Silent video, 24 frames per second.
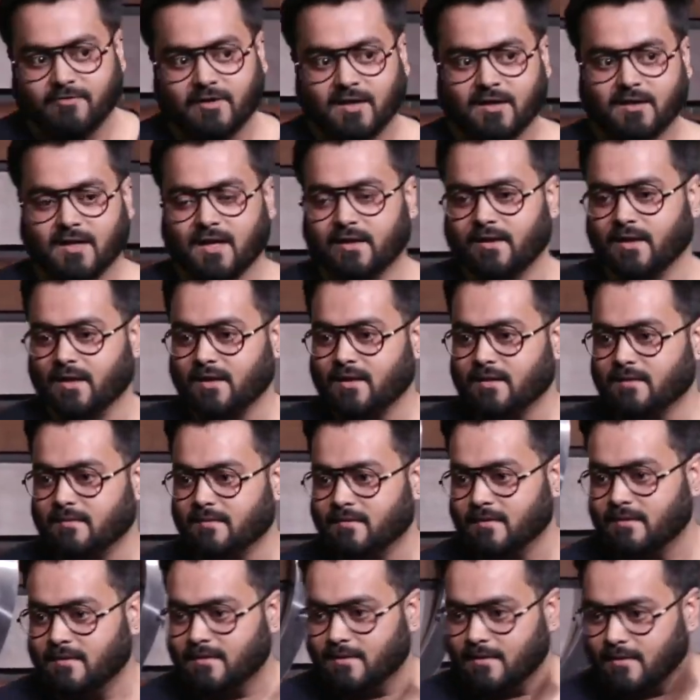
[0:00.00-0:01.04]
पे फट्टा था
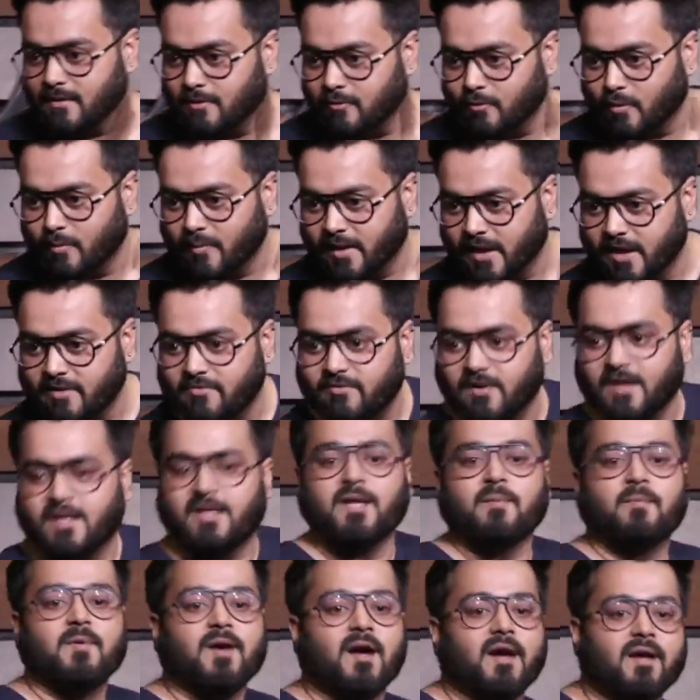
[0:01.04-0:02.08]
वो मेरे
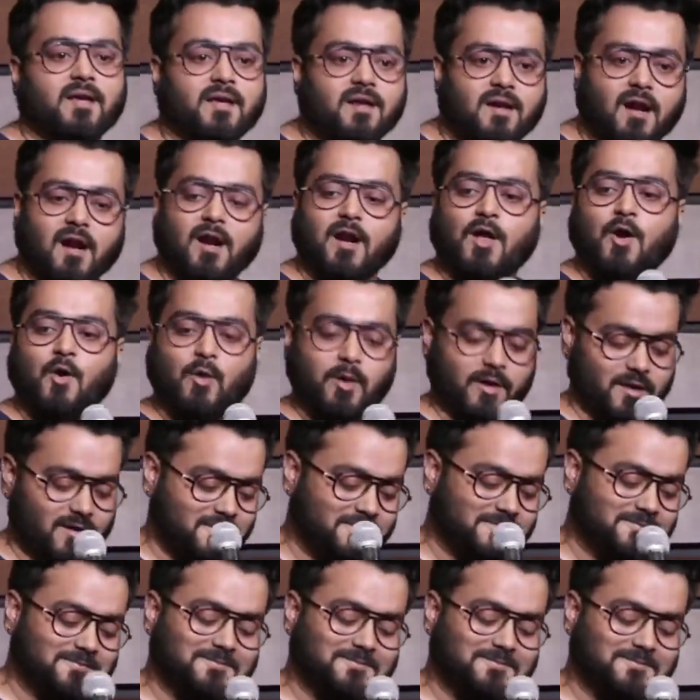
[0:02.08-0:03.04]
फट्टे पे आके खड़ा हो गया